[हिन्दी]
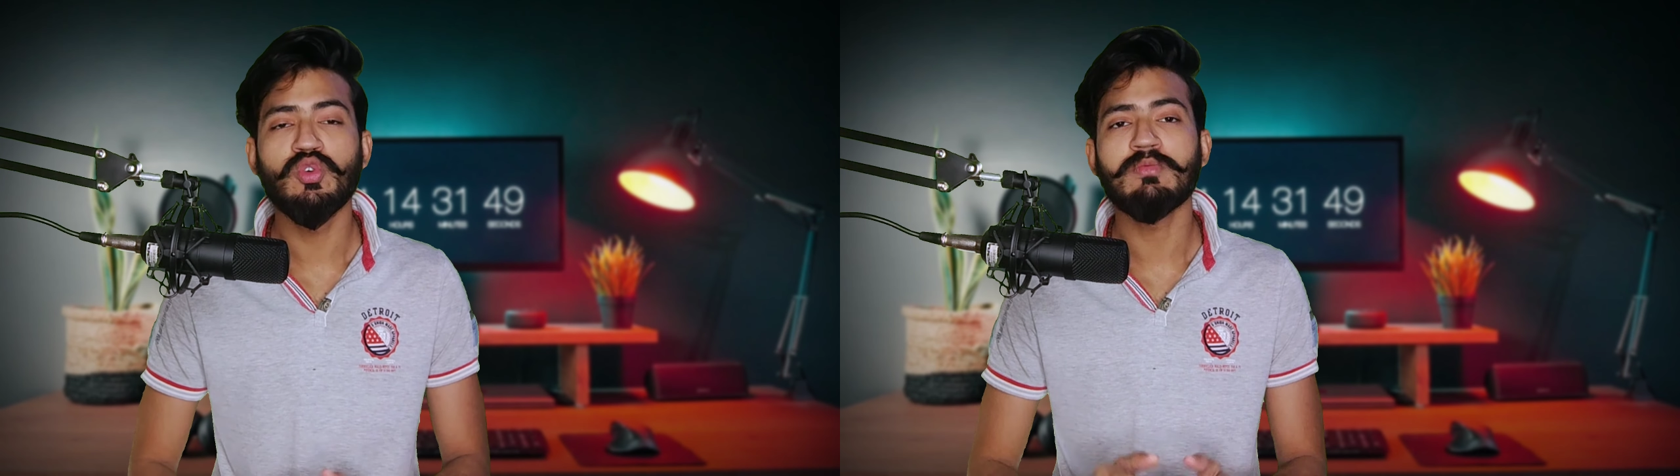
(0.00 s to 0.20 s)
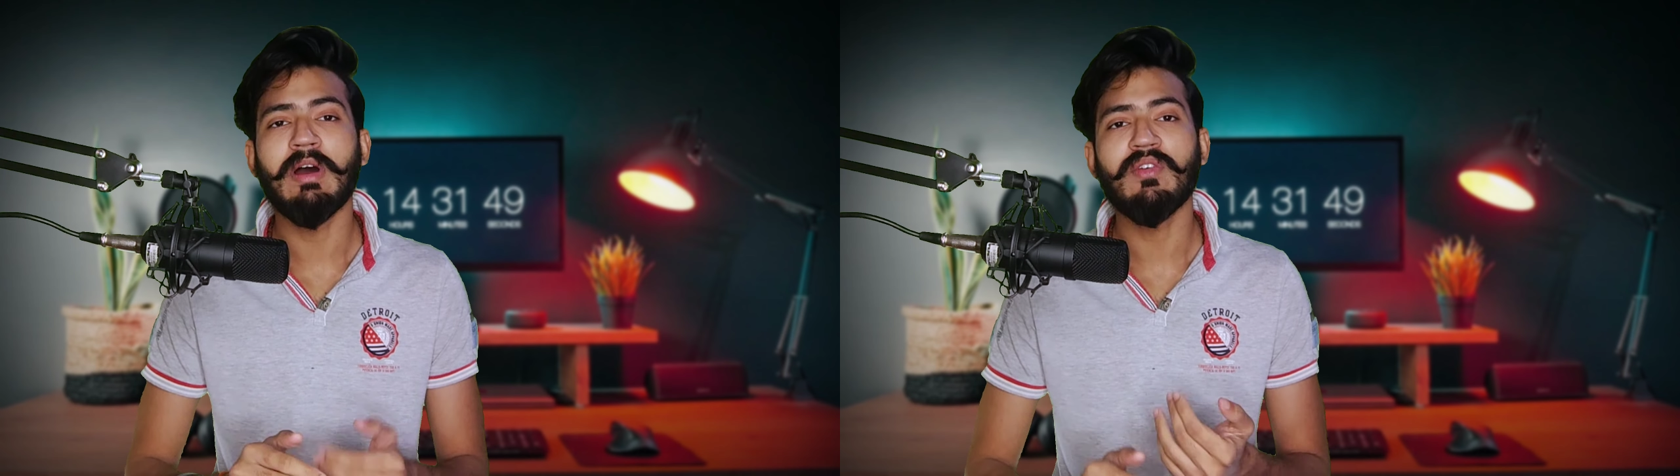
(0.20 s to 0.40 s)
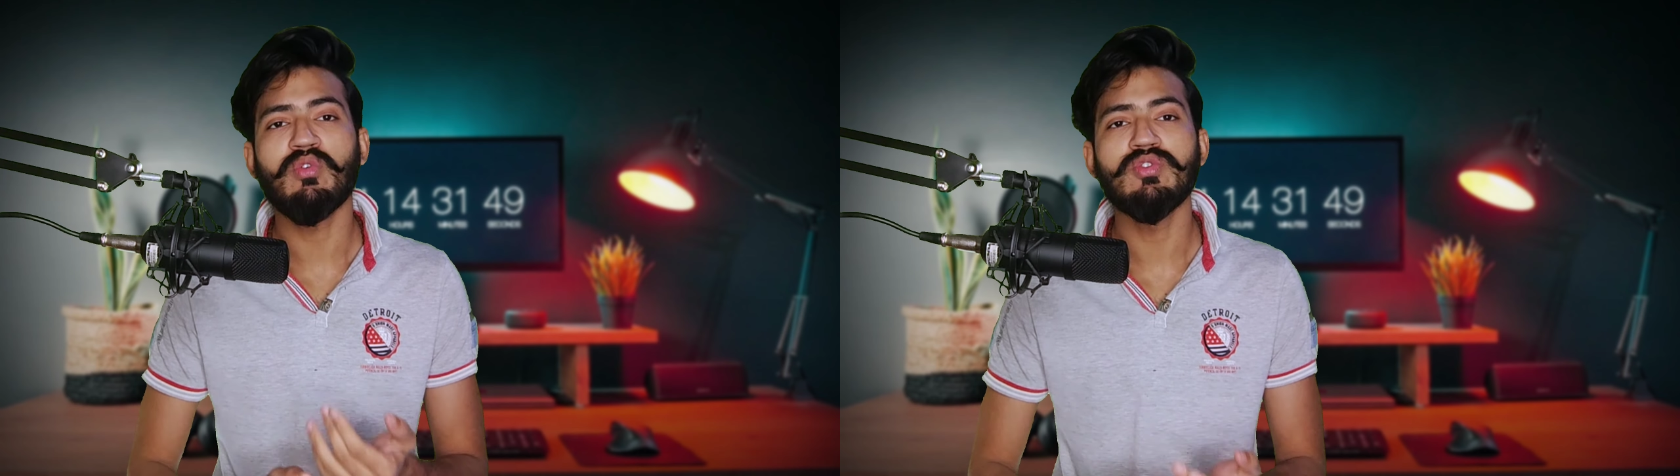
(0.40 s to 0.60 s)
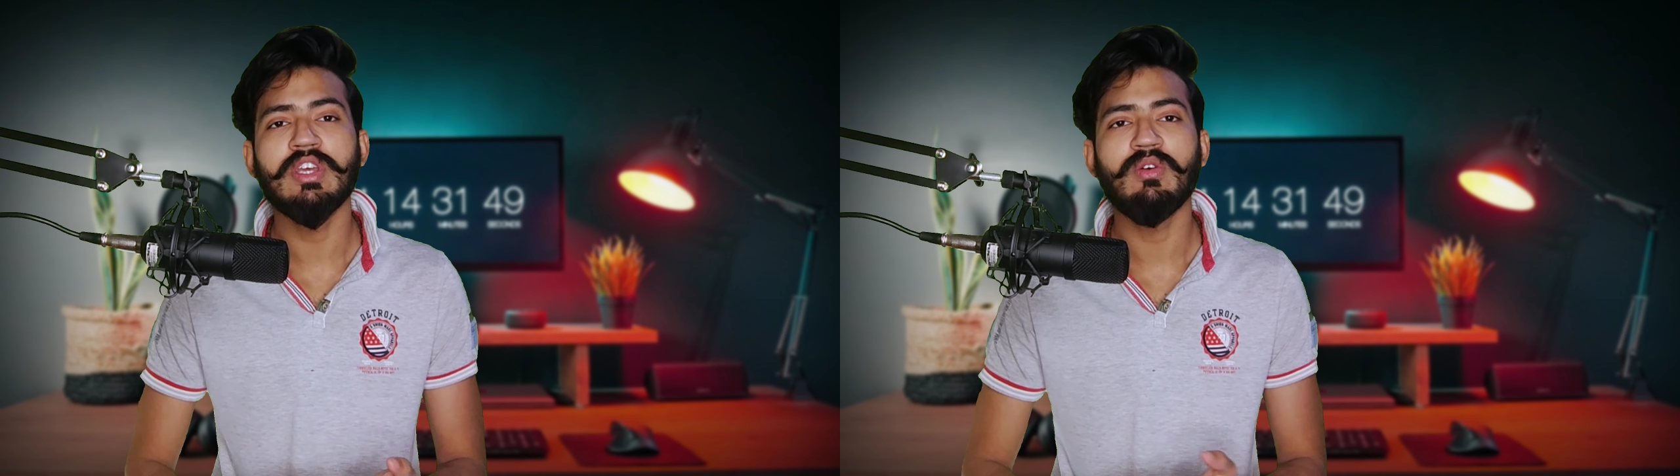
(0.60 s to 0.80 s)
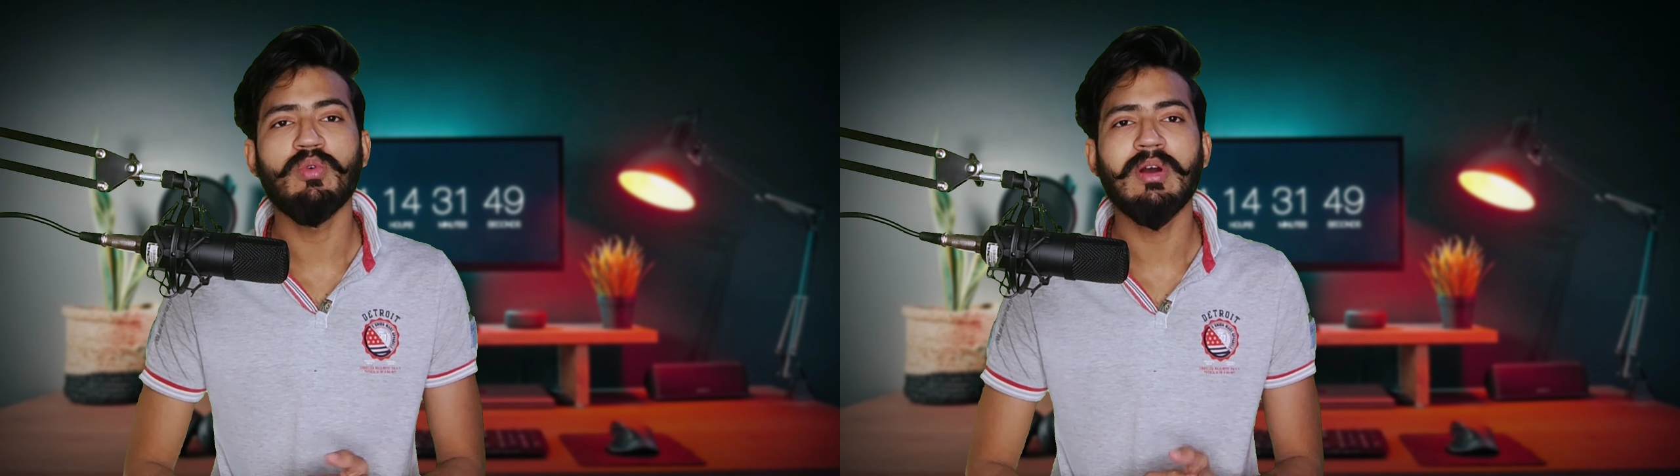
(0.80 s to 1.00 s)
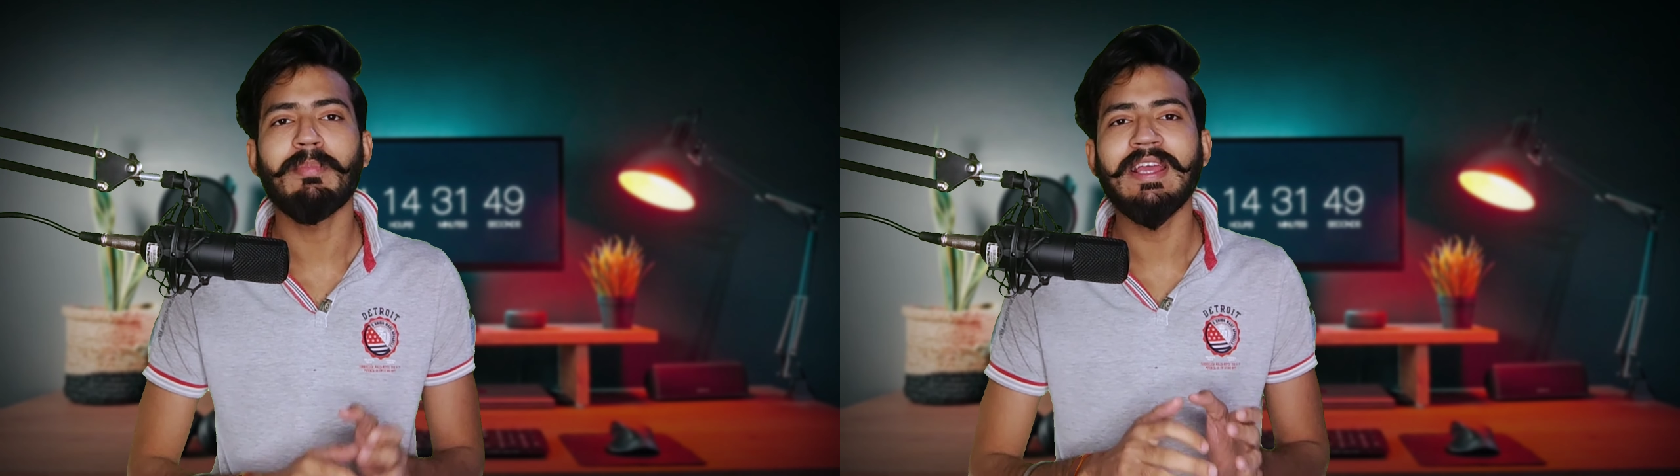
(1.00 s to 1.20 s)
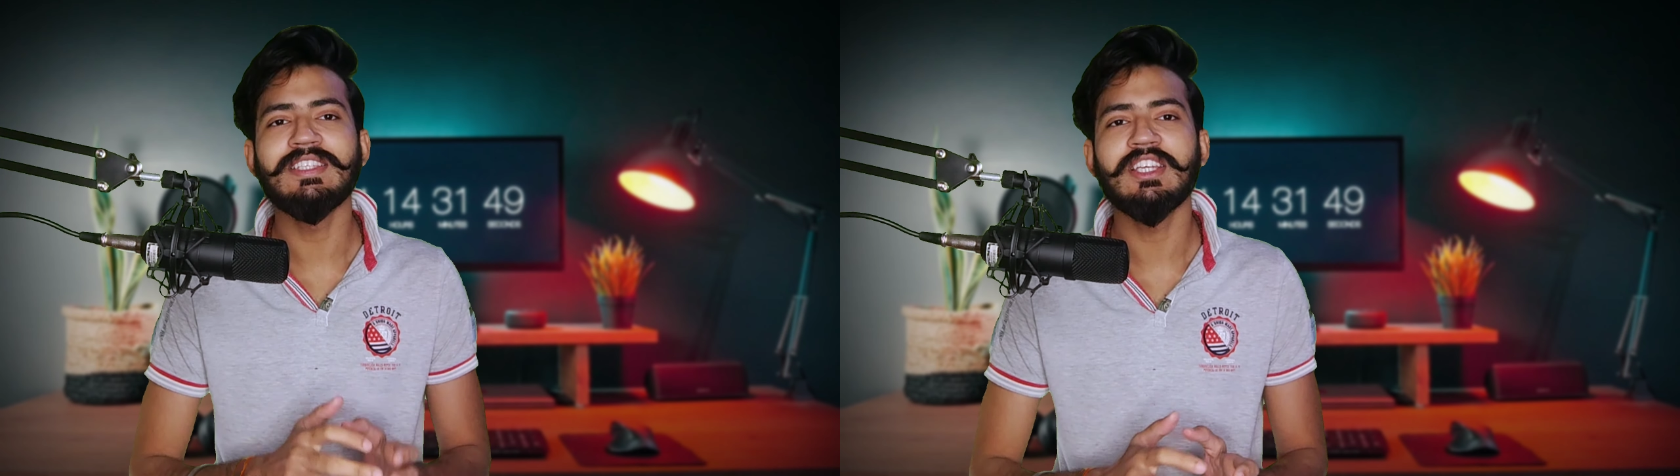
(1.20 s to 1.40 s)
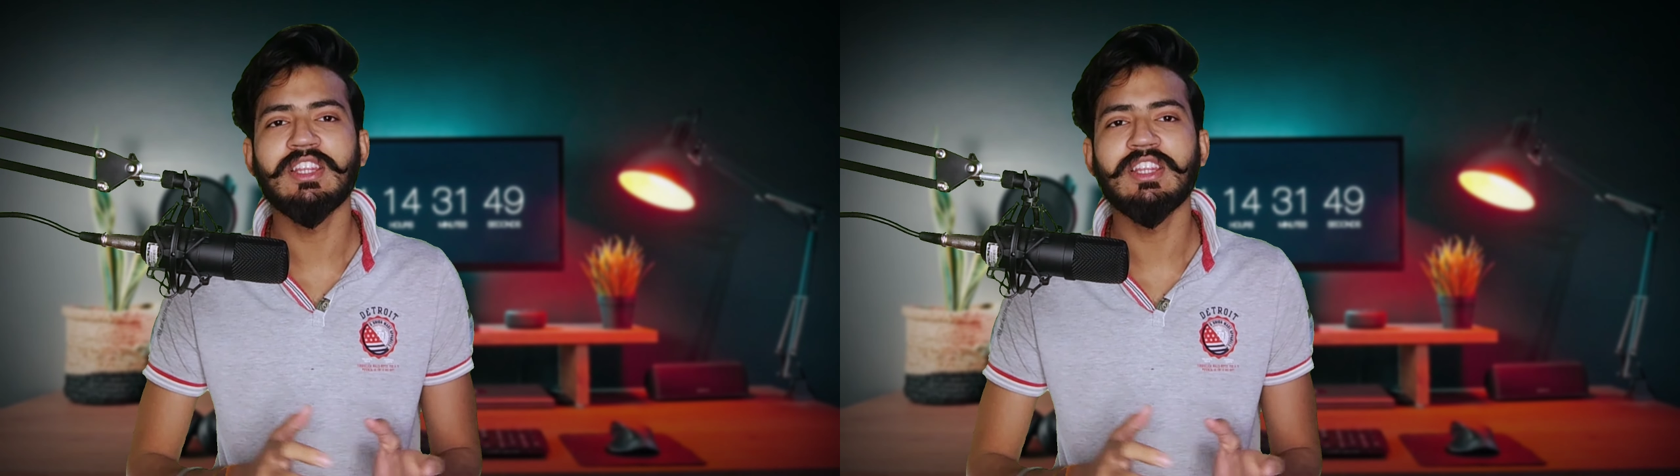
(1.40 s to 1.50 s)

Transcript: जो स्मार्टफोन्स हैं उनका प्राइस